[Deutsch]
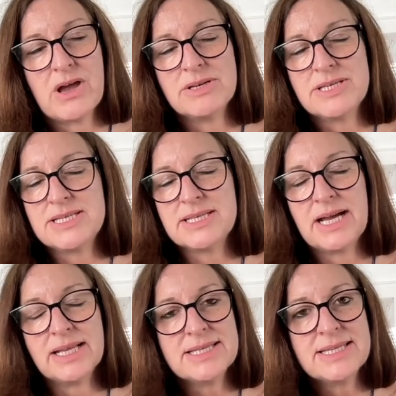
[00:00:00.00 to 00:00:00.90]
Und diese
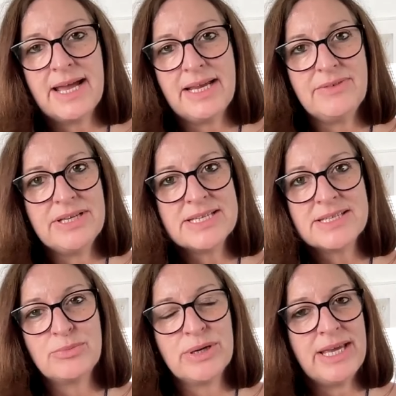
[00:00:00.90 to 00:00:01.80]
ganzen Einwände
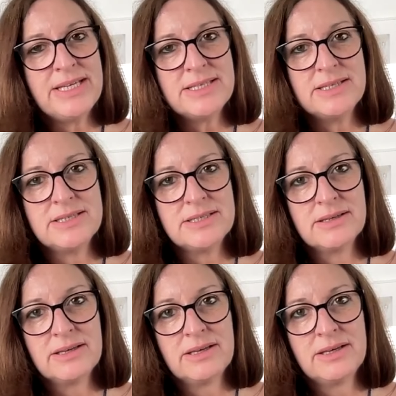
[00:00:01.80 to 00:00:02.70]
sind berechtigt.
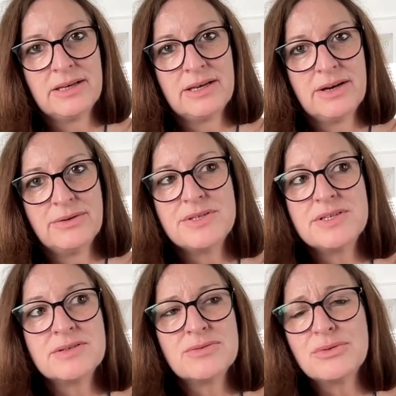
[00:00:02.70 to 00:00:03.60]
Und sie
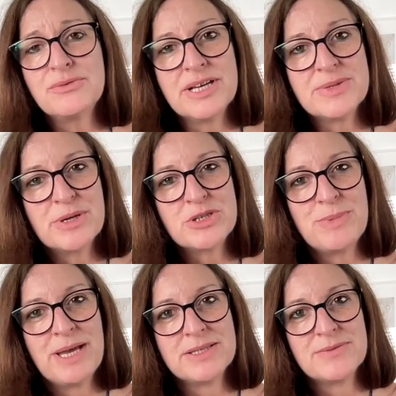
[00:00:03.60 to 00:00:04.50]
sind unfassbar
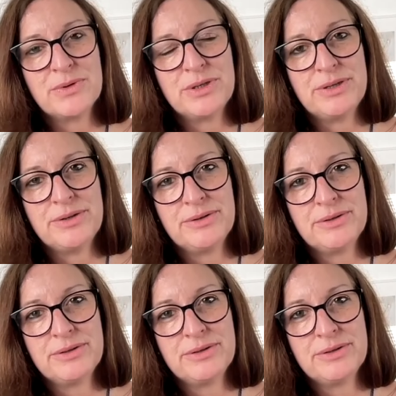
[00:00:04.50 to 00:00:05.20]
schmerzvoll.